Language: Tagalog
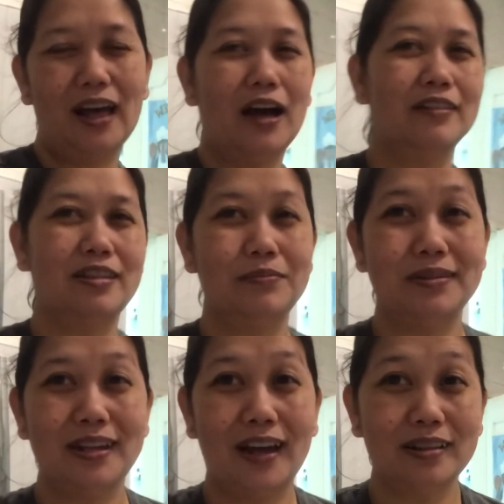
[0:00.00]
ang
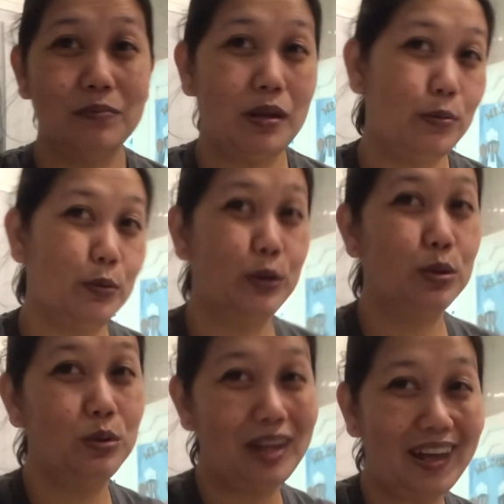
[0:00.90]
tips ni Ate B for
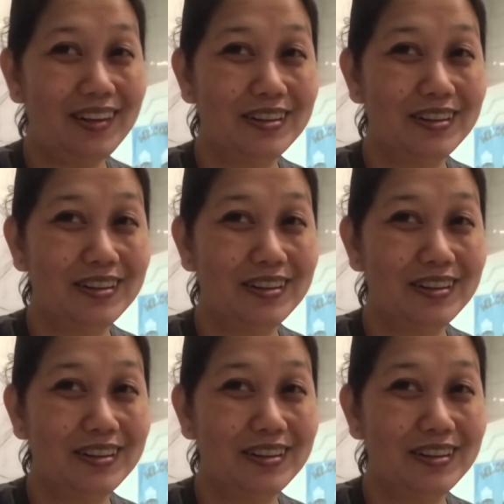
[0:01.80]
today.